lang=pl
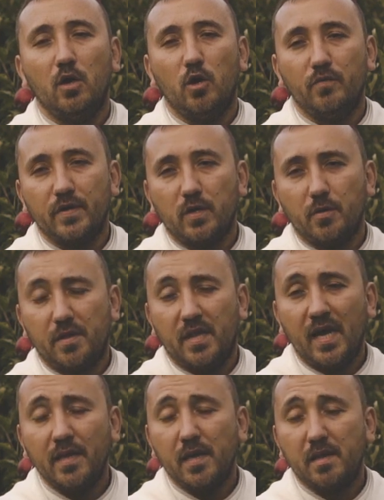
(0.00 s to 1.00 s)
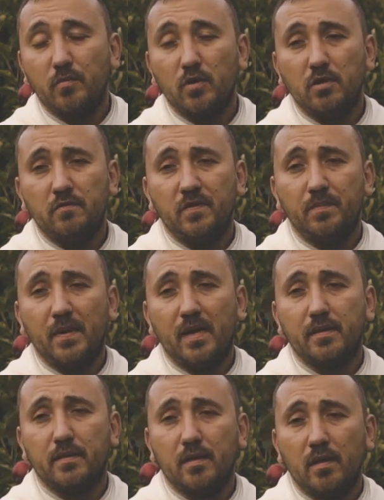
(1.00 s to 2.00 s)
owego zdania z modlitwy
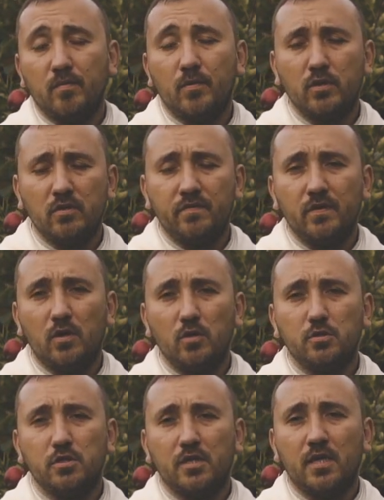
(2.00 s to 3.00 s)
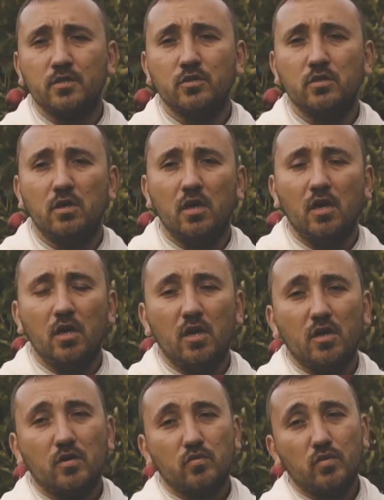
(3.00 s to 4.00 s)
pańskiej, z modlitwy Ojcze Nasz,
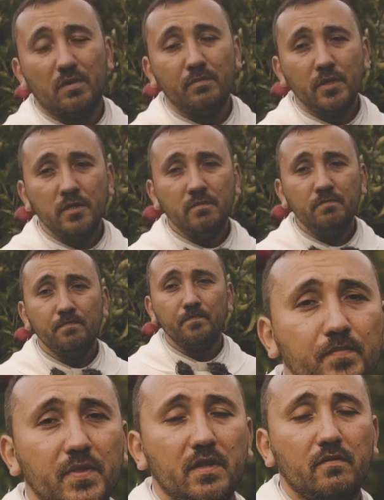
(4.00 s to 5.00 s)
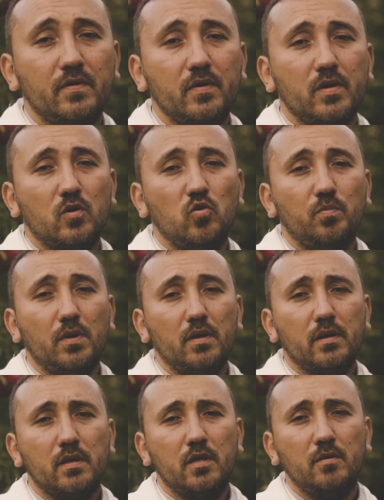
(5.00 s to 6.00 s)
które my w języku
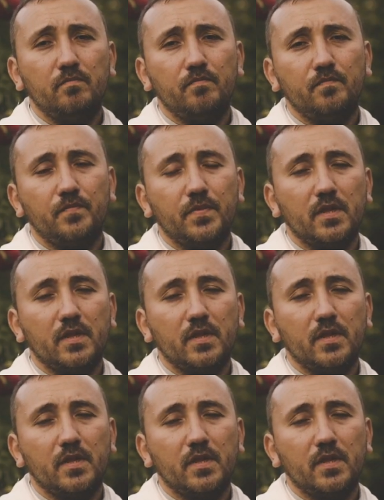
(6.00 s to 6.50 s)
polskim e,